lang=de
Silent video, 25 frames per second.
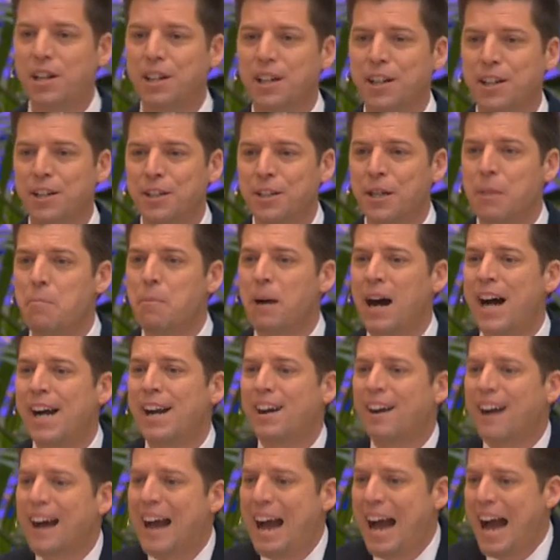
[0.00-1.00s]
Unsere
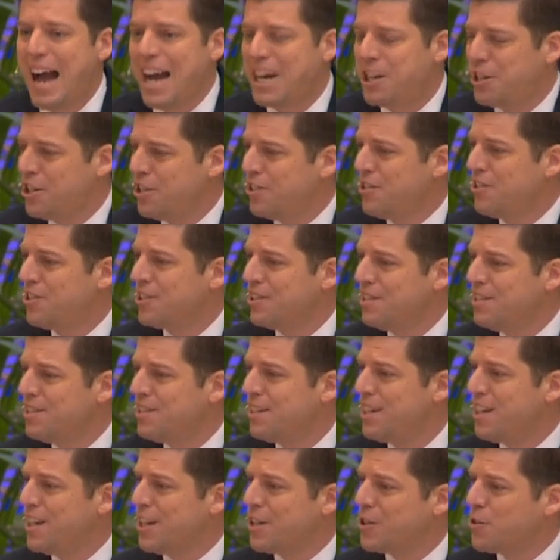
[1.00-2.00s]
Handlungen und Taten
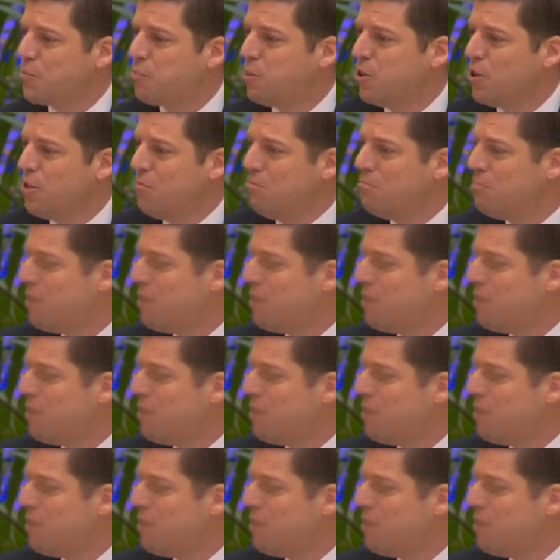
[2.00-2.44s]
machen deutlich,